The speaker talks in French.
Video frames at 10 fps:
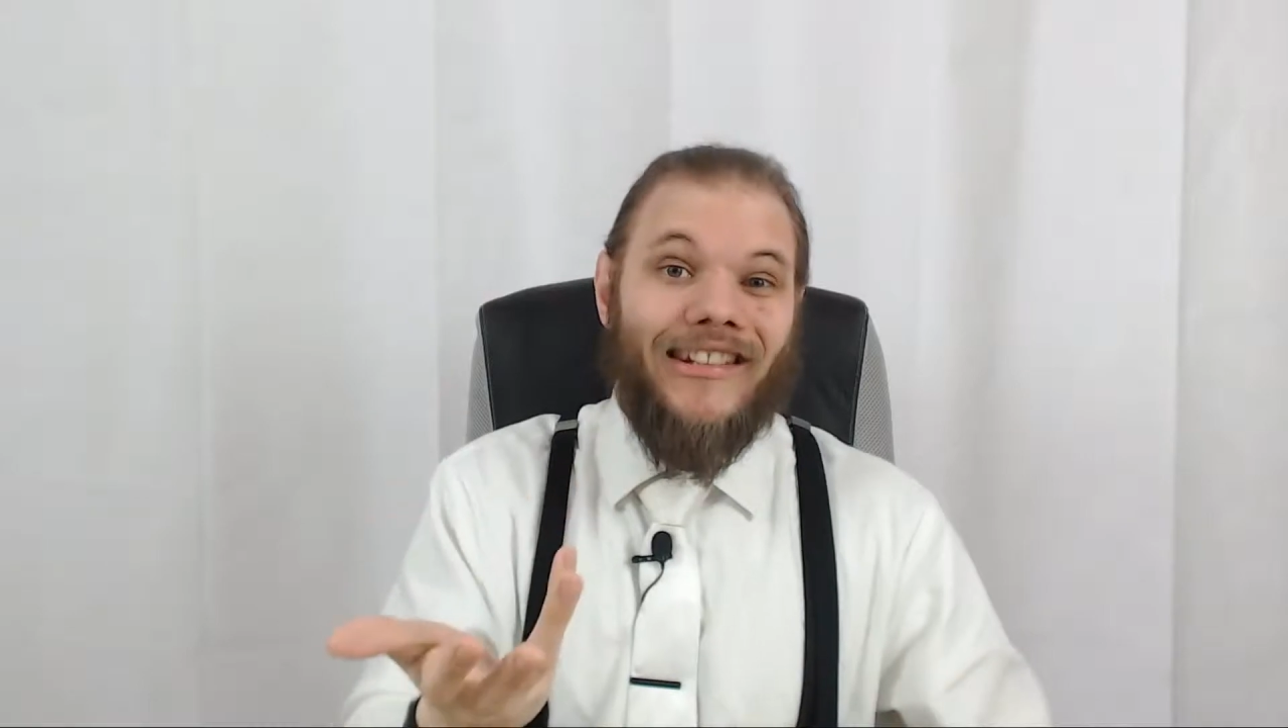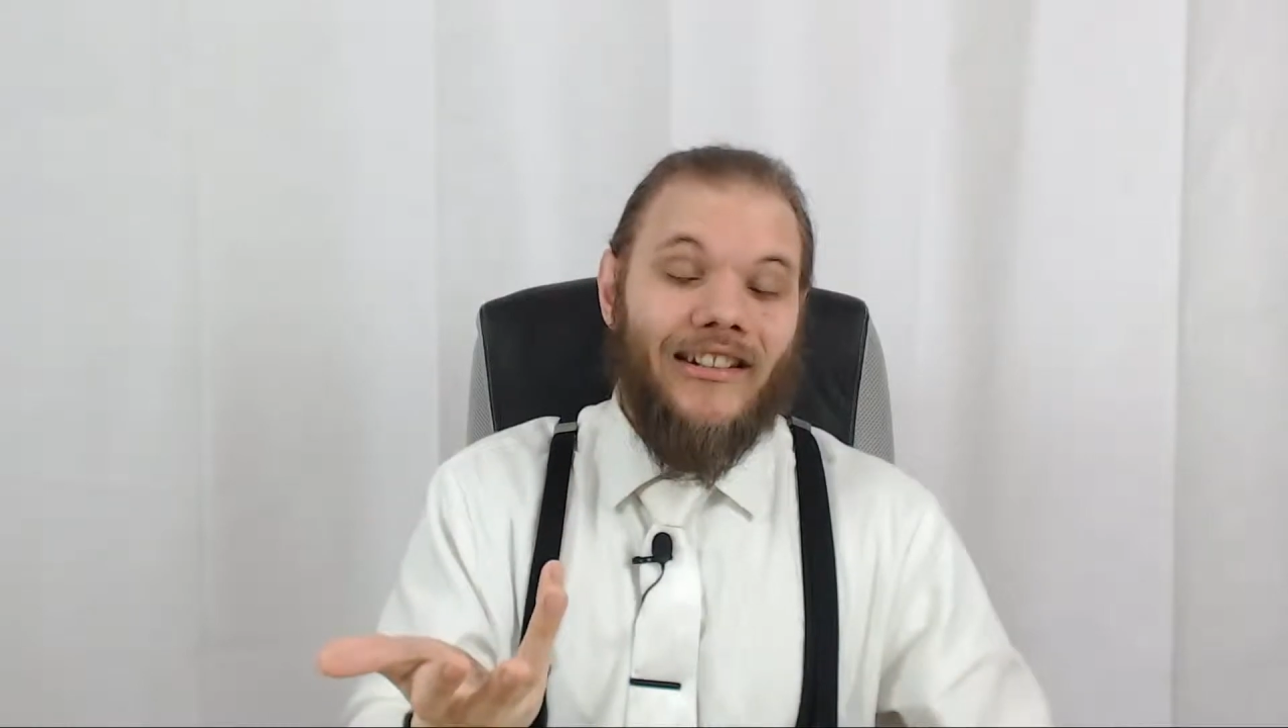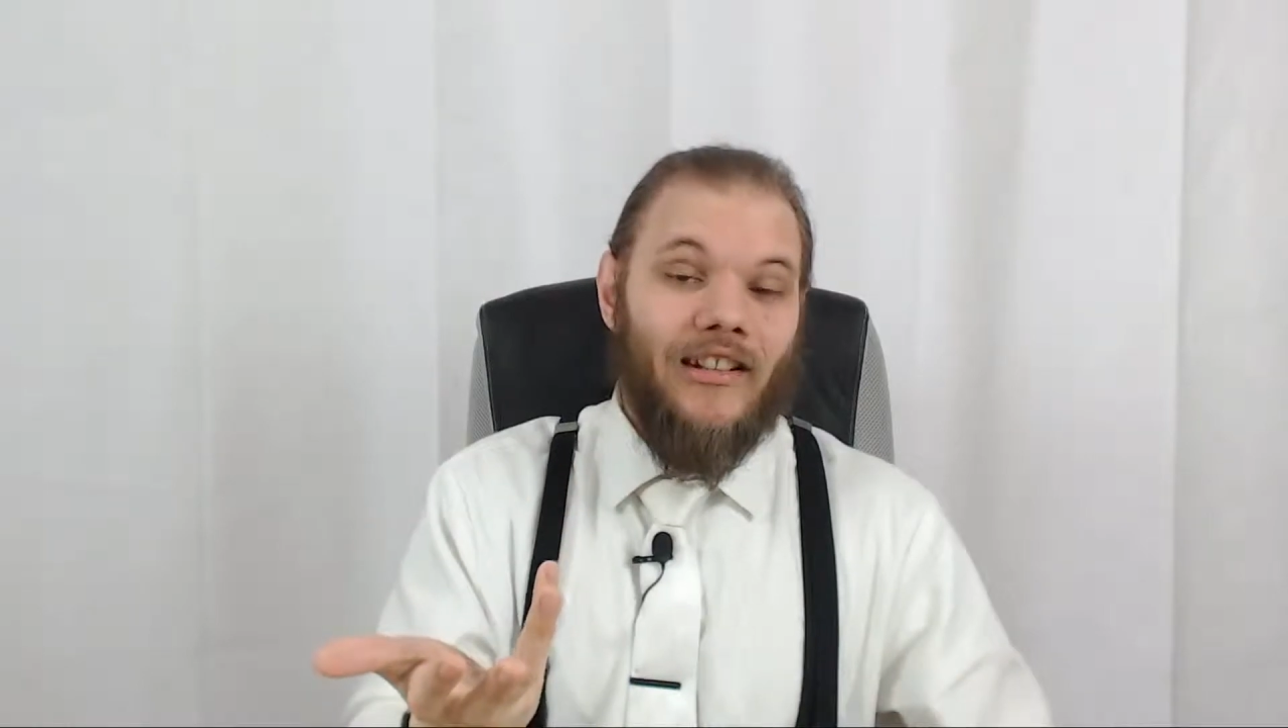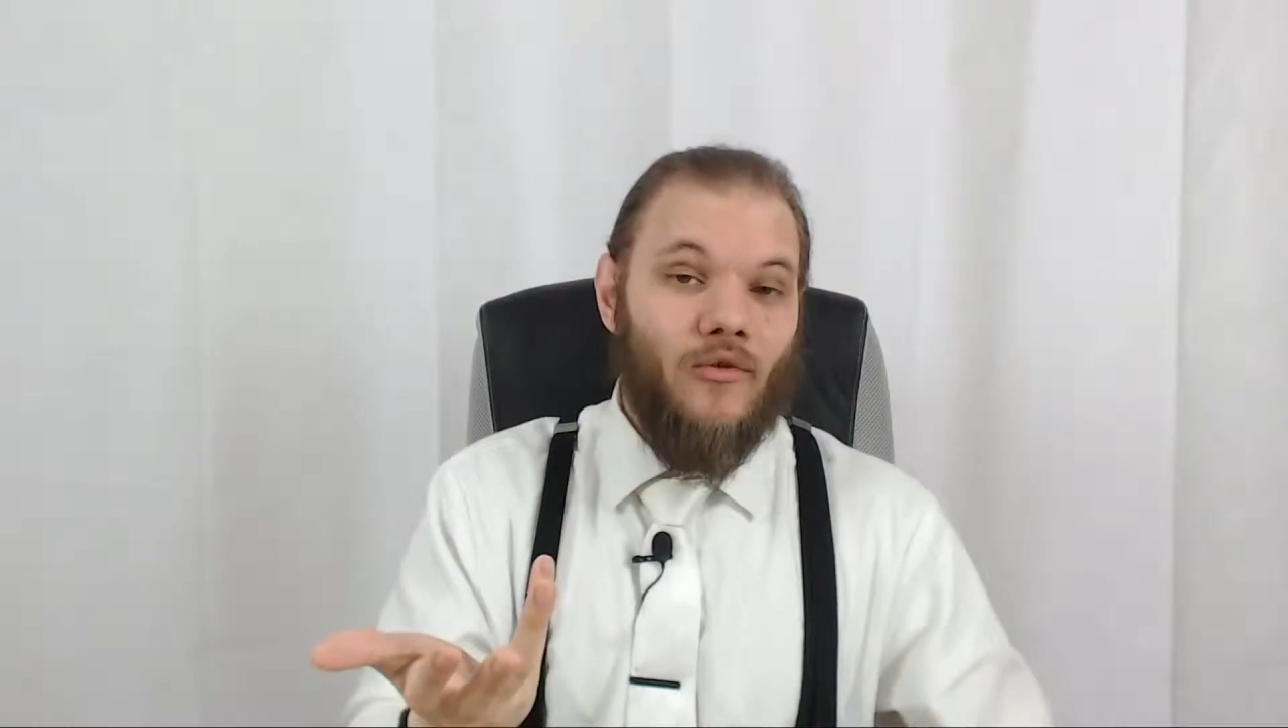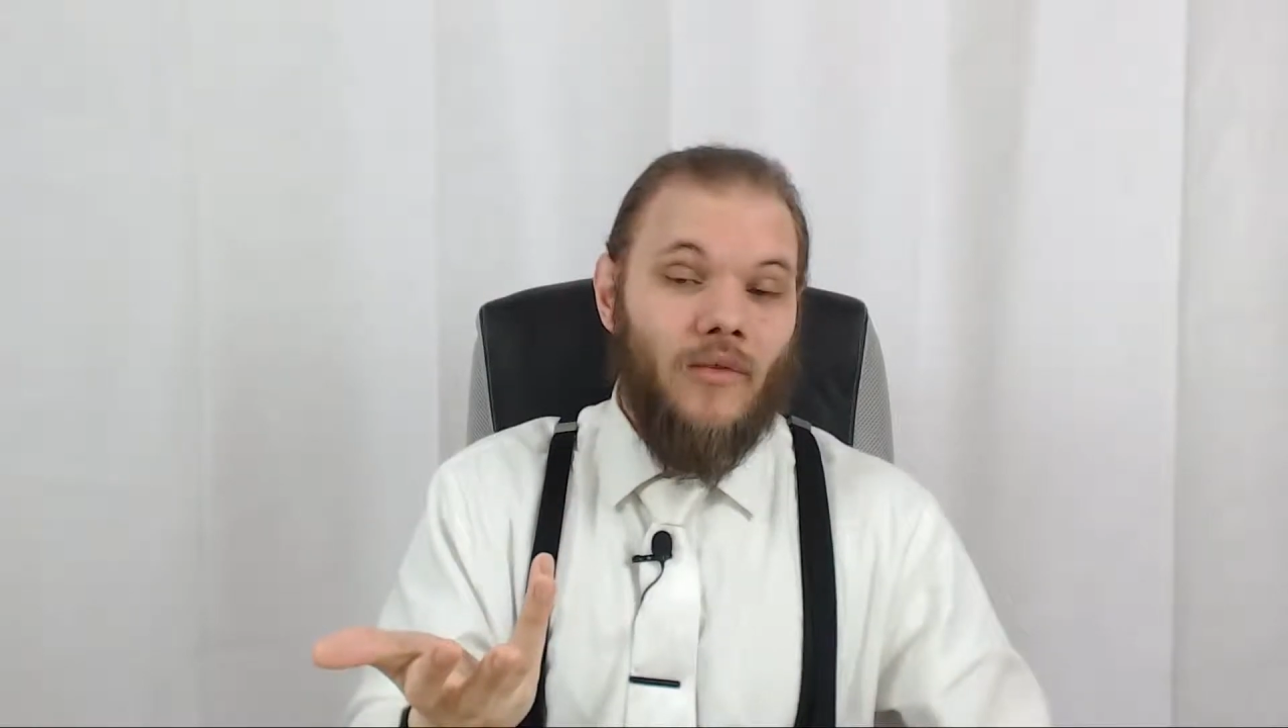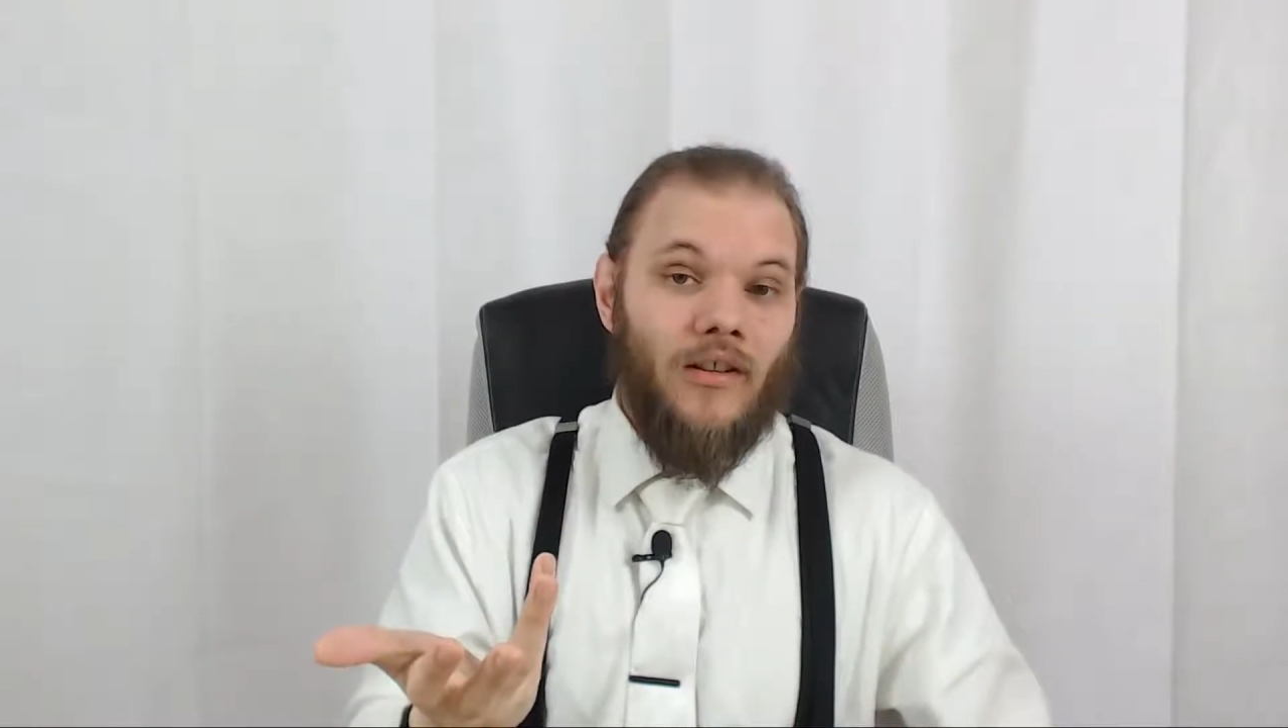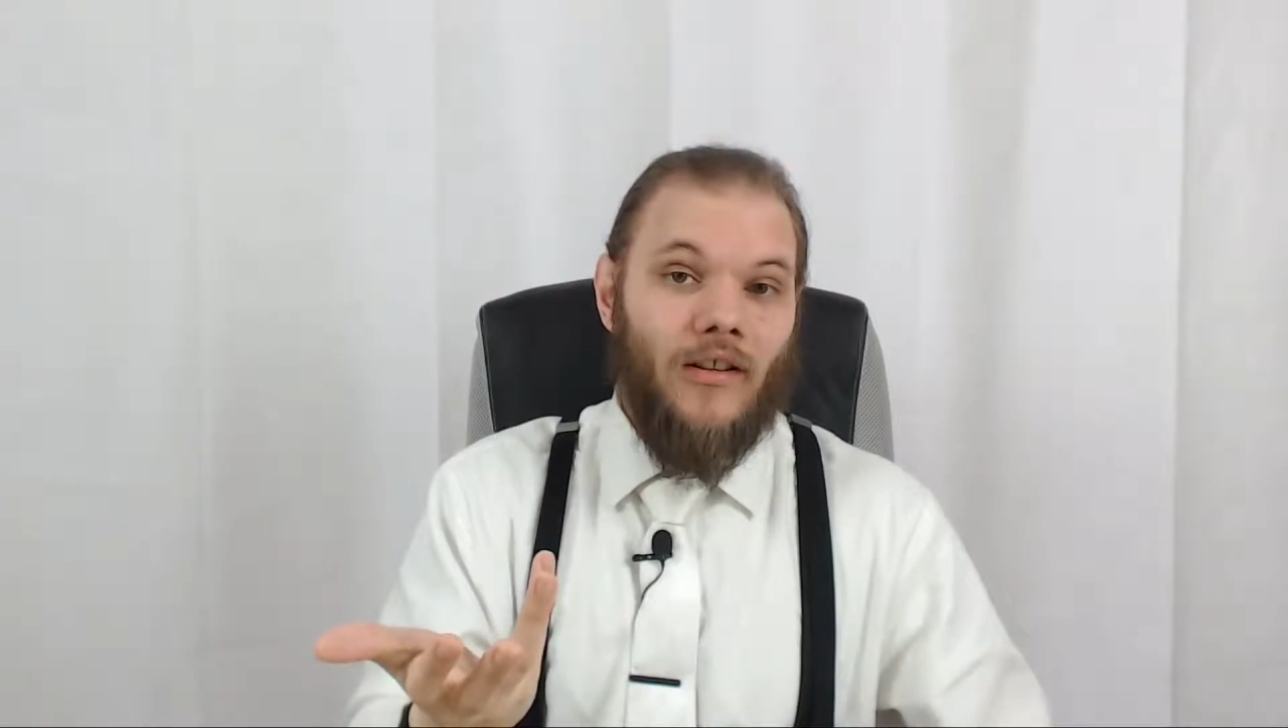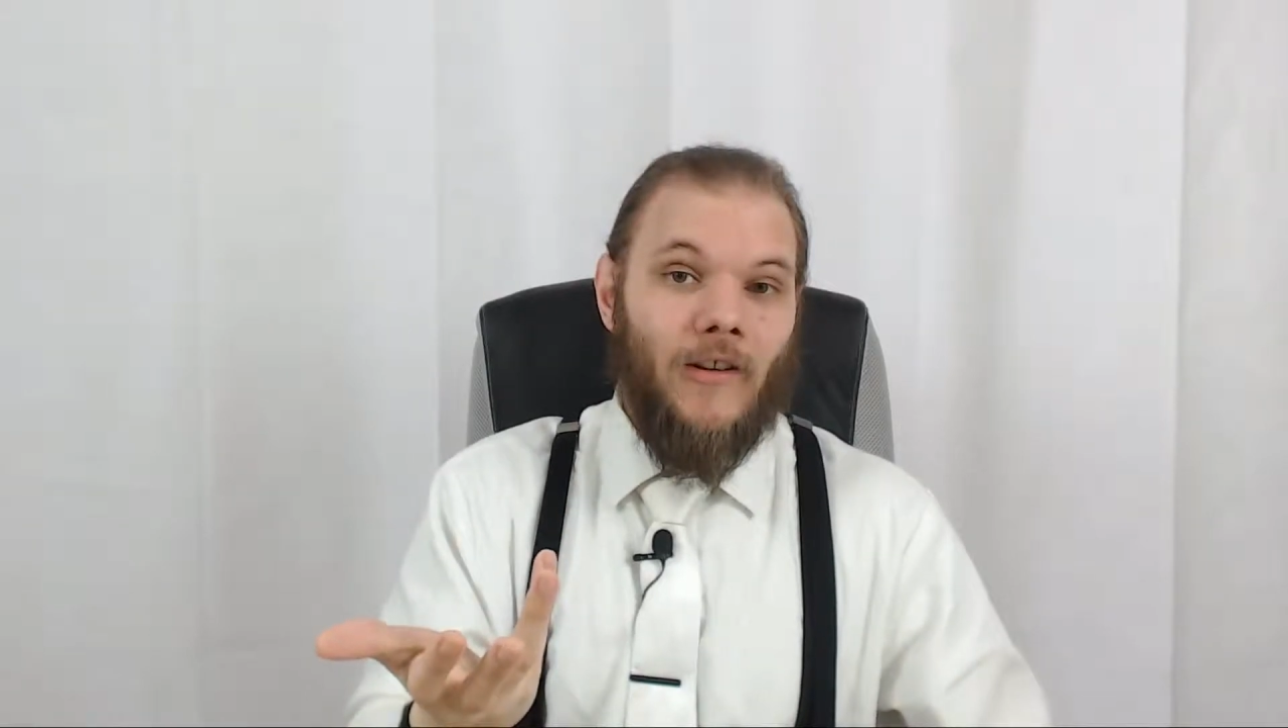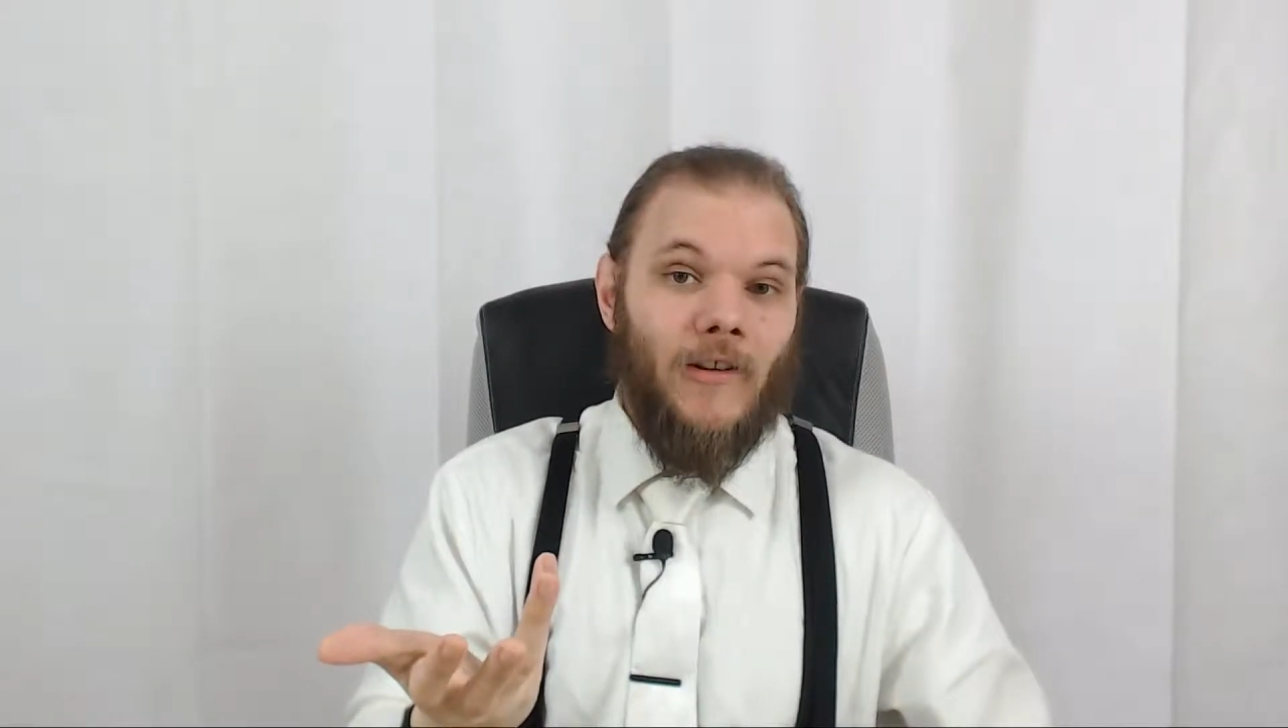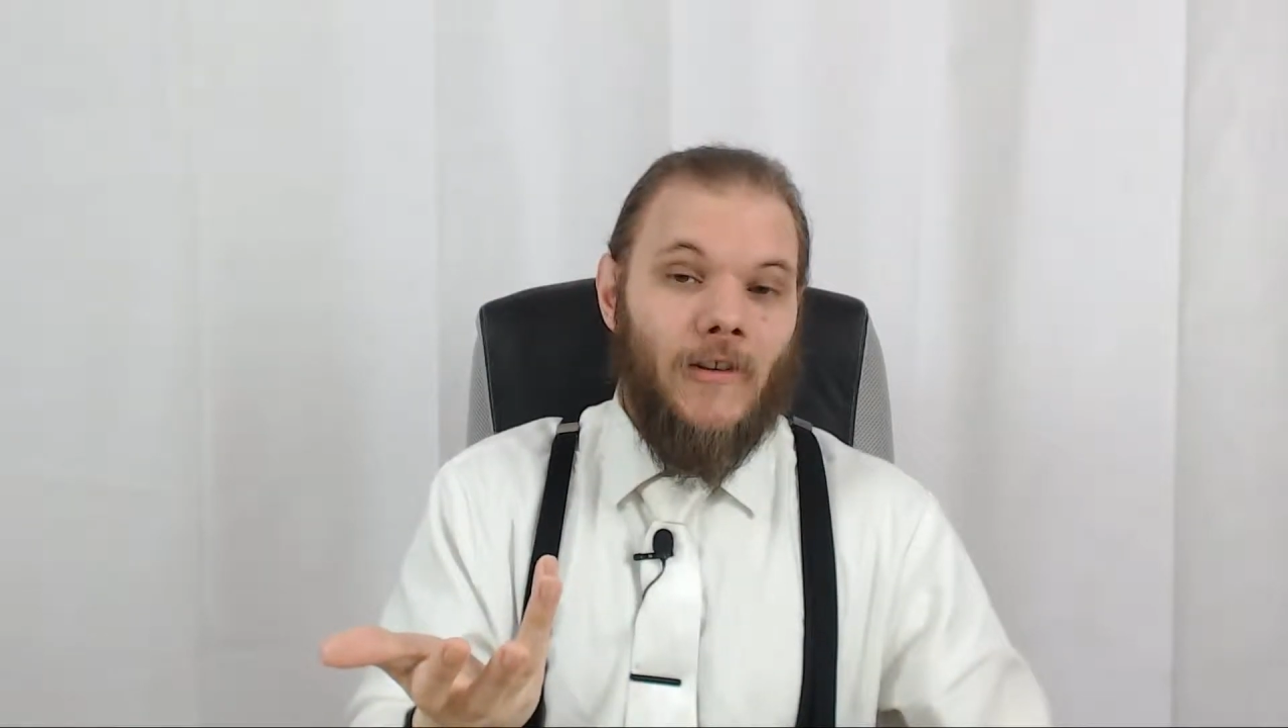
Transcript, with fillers: de les tuer,